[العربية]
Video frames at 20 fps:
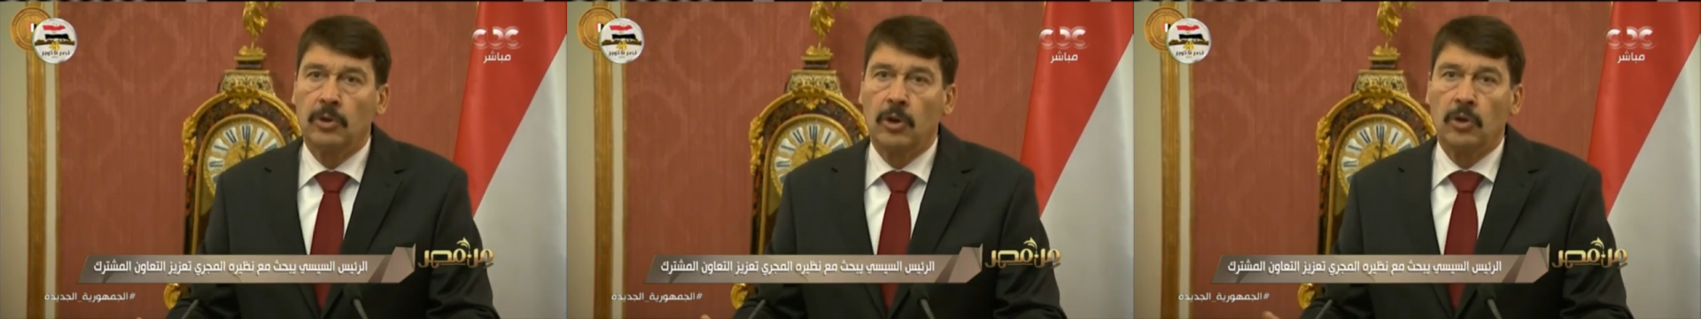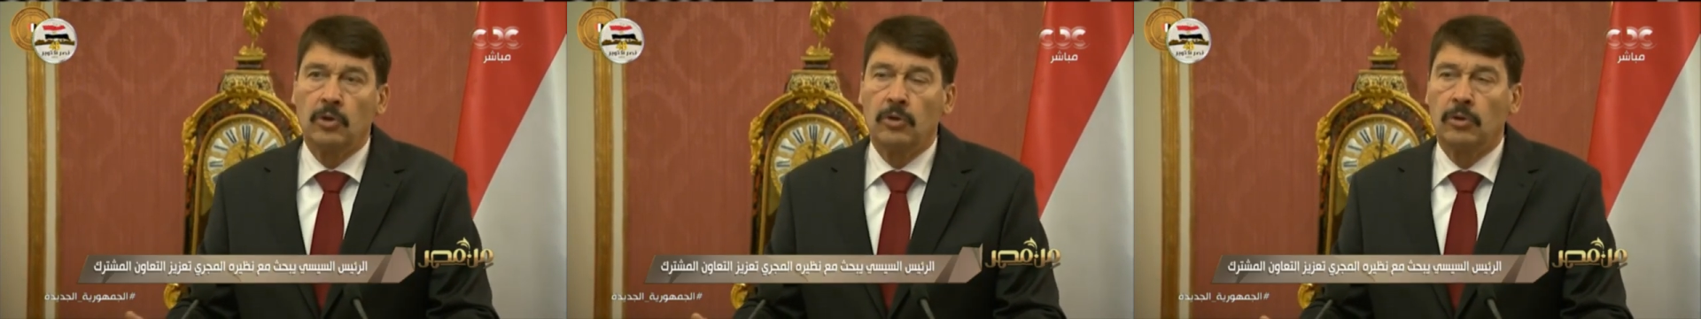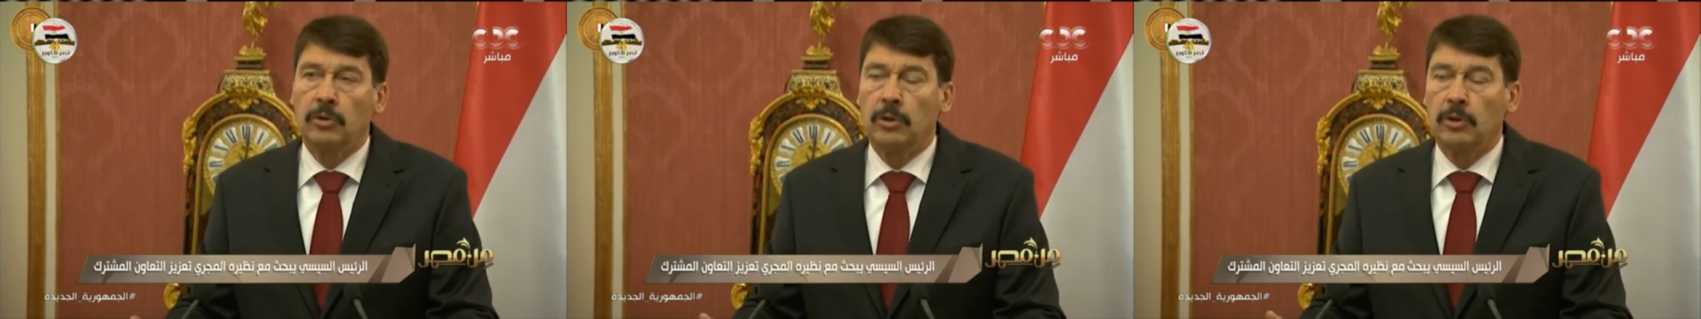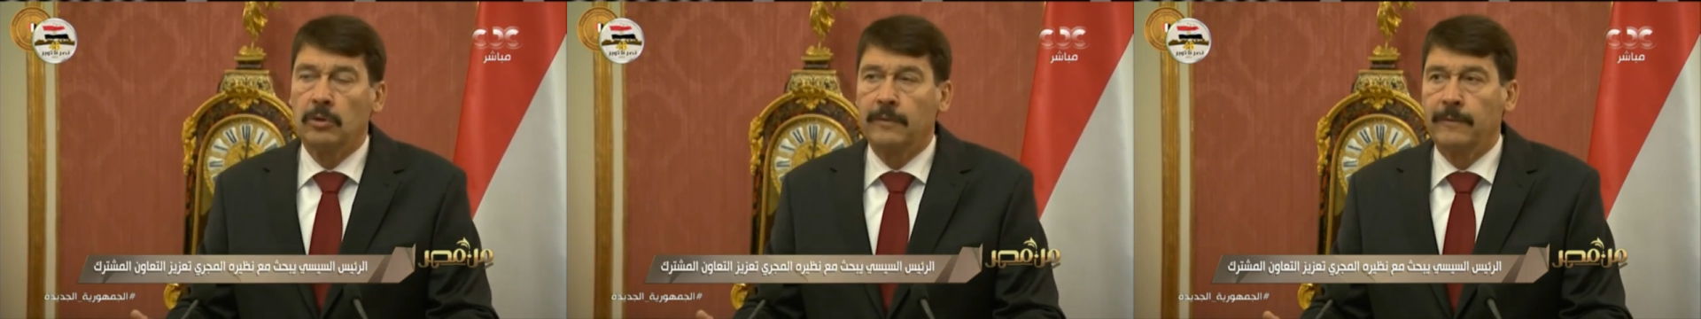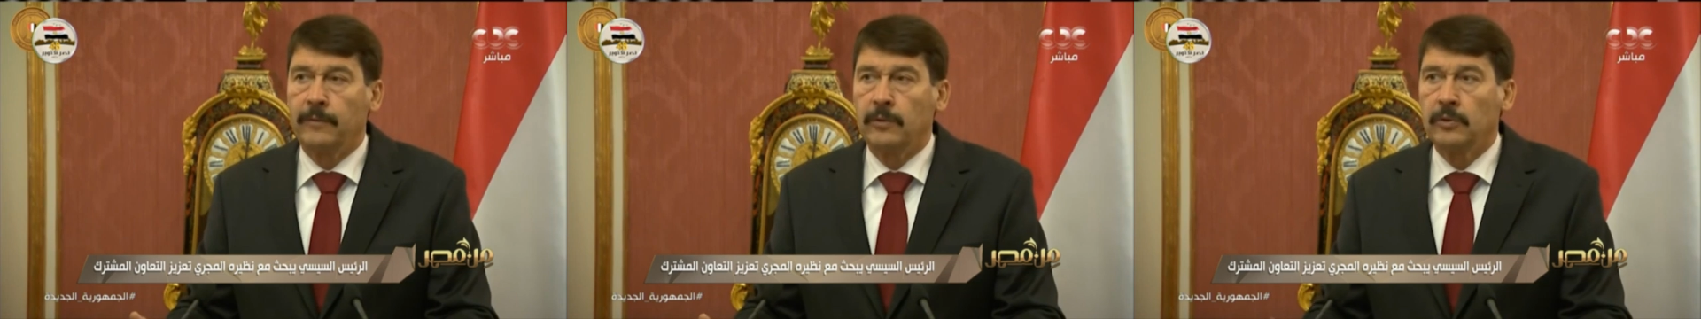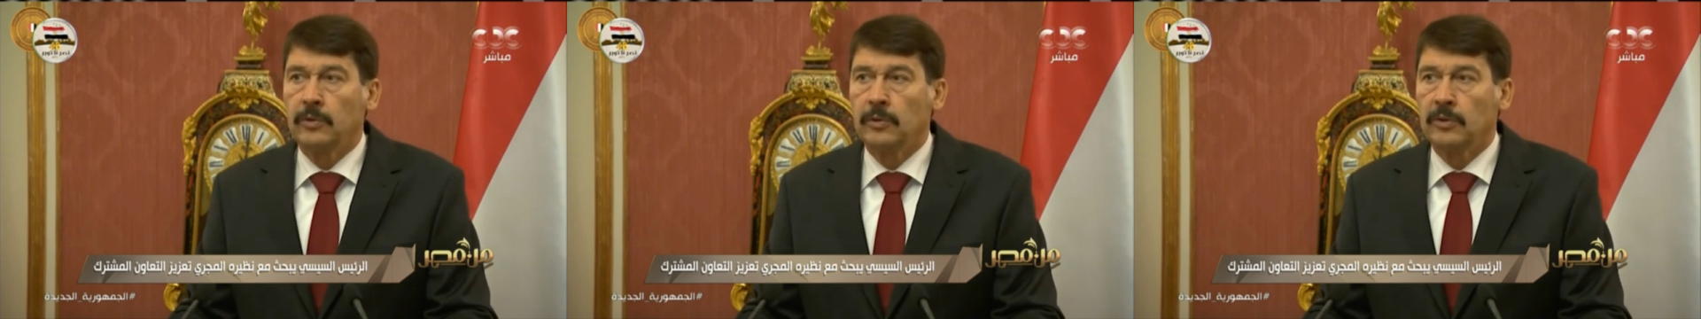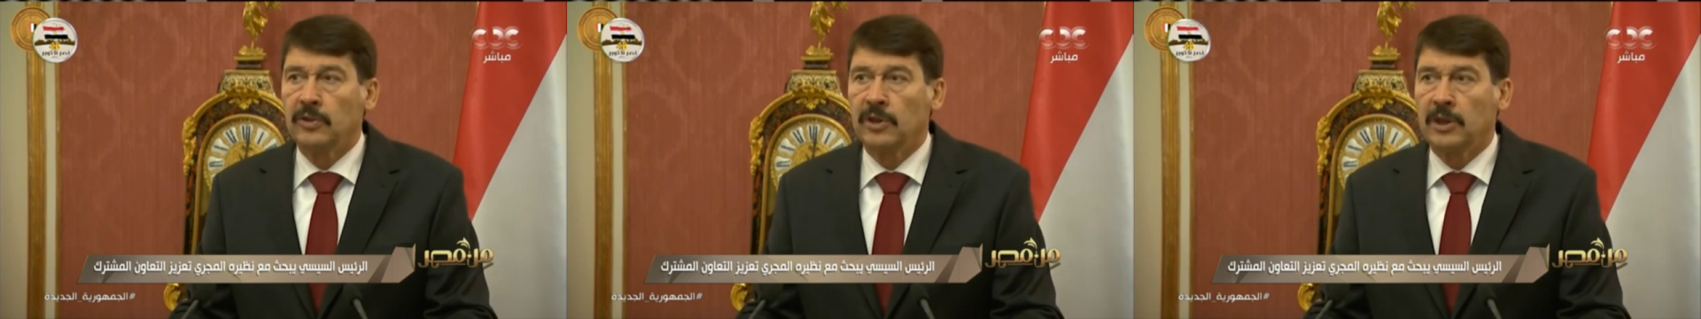تطابق
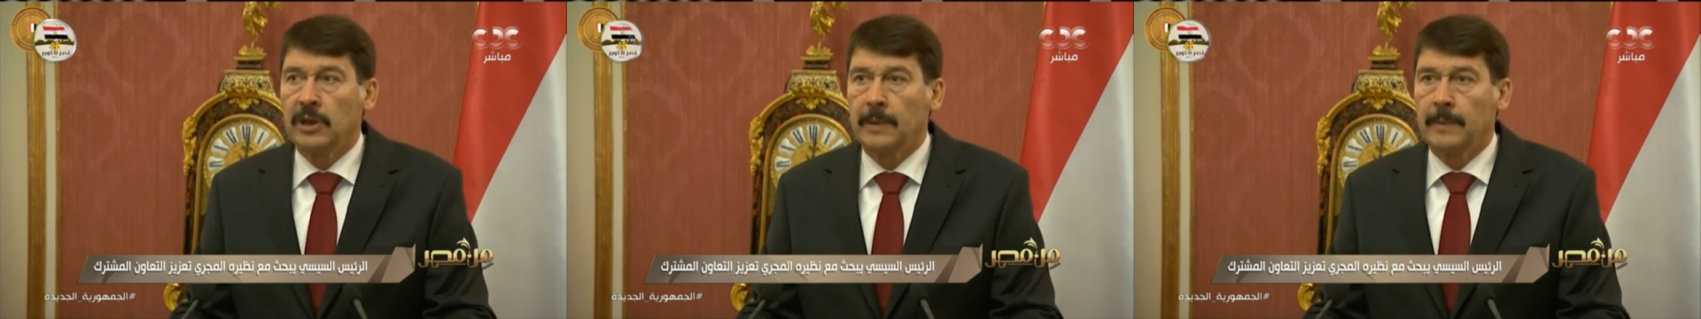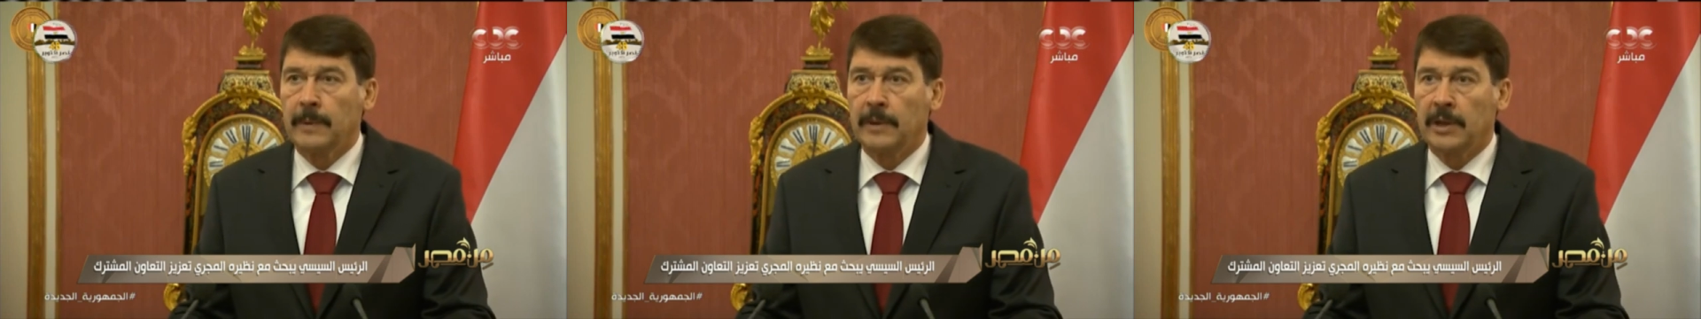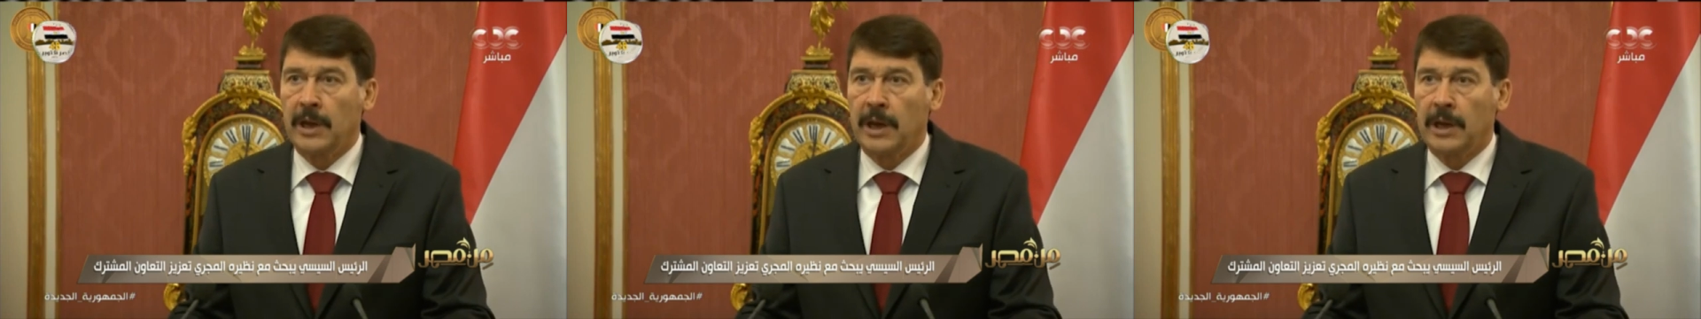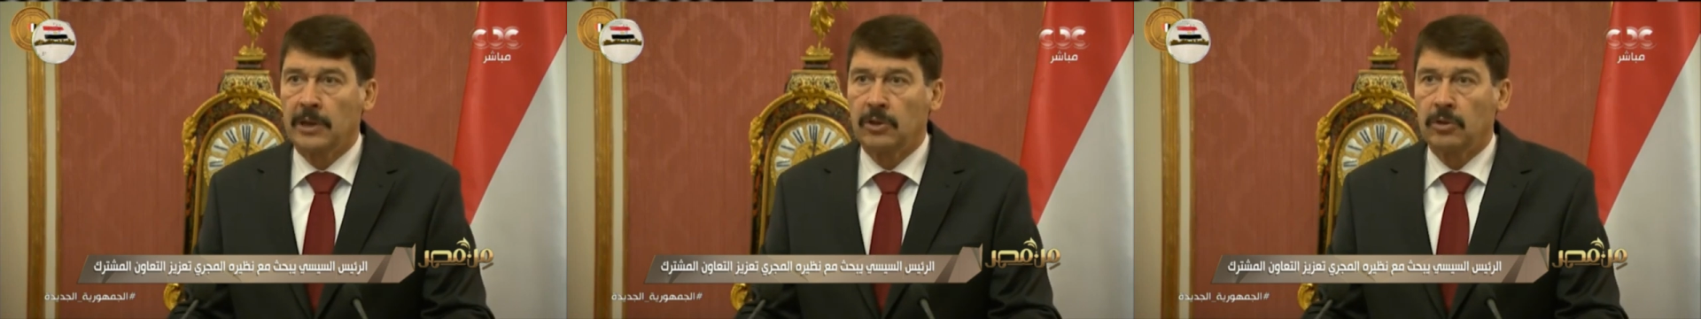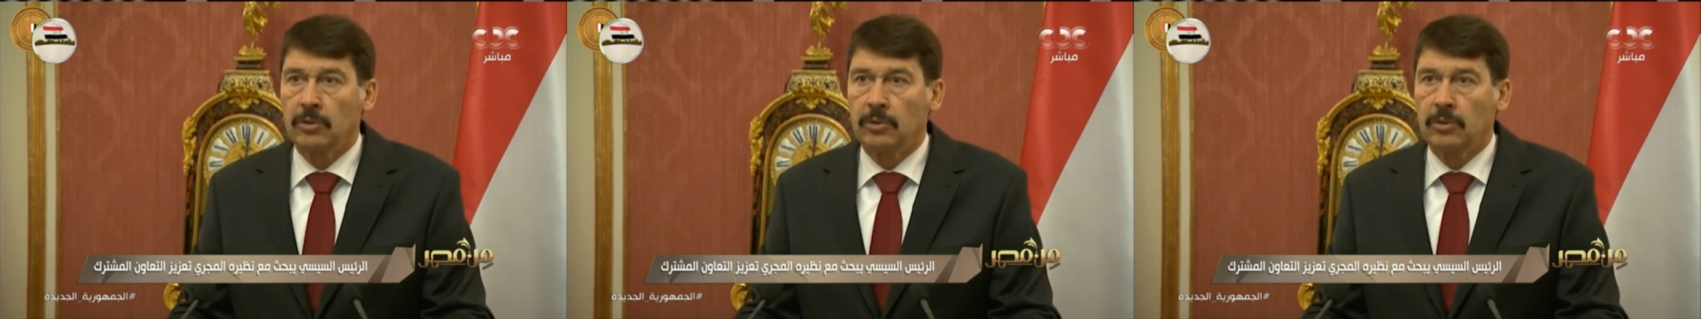الرؤى أو